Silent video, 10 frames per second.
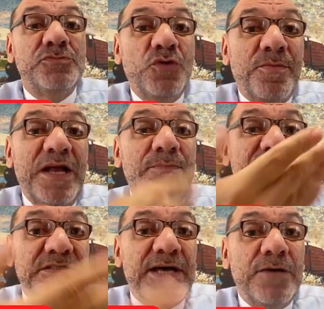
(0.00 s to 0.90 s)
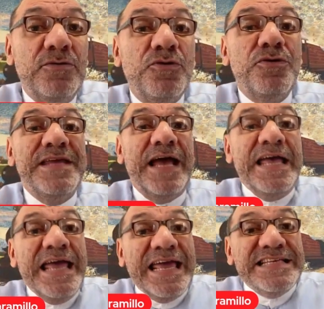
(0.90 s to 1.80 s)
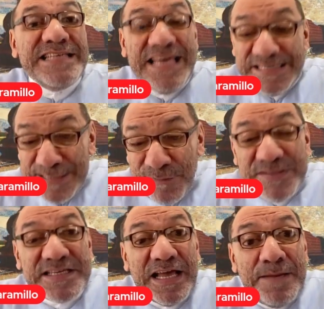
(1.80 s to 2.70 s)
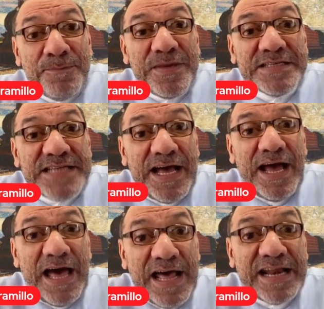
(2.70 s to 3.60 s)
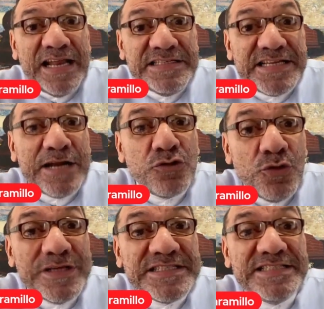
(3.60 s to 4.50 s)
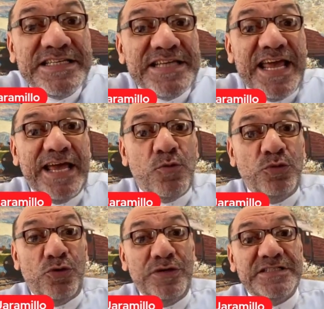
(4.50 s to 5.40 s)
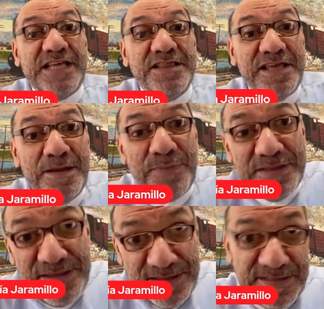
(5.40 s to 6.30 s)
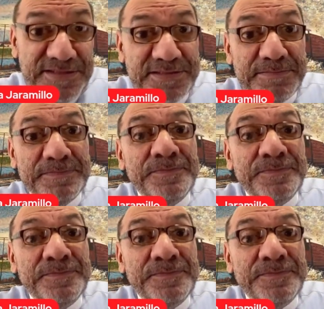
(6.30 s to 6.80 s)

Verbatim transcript: uno mal pensado, uno diría que si esa fiscal empieza a realizar todas esas ejecutorias que tiene pendientes,